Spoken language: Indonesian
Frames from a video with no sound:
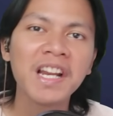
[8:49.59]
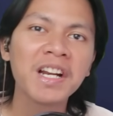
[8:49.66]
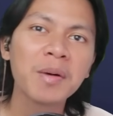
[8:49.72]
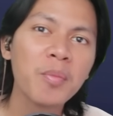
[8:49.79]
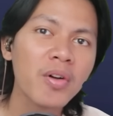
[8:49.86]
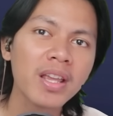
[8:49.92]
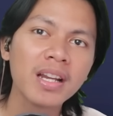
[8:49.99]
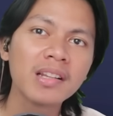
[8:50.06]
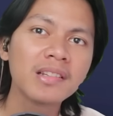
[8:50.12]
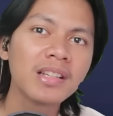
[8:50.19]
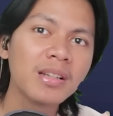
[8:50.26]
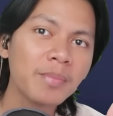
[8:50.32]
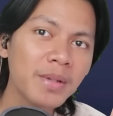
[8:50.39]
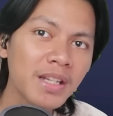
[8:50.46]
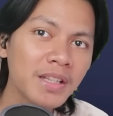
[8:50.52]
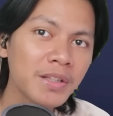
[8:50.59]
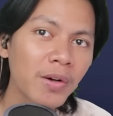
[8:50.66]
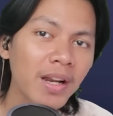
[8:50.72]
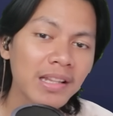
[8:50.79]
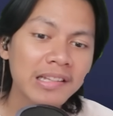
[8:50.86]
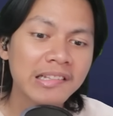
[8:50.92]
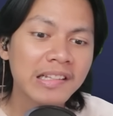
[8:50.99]
Dan kemungkinan Skibidi
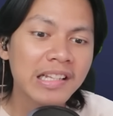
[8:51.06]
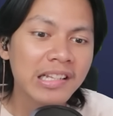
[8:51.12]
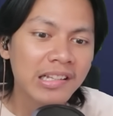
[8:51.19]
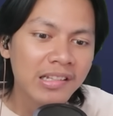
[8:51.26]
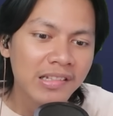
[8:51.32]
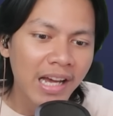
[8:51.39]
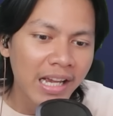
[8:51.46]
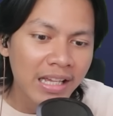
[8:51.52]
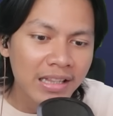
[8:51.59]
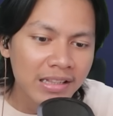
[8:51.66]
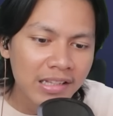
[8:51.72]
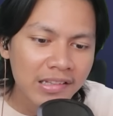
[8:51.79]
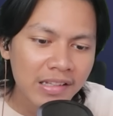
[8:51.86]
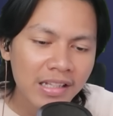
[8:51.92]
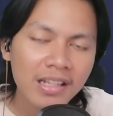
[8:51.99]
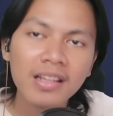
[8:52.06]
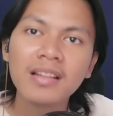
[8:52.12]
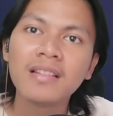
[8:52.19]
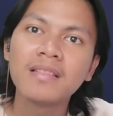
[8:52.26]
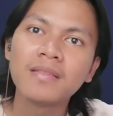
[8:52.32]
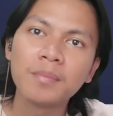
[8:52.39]
Toilet si scientist ini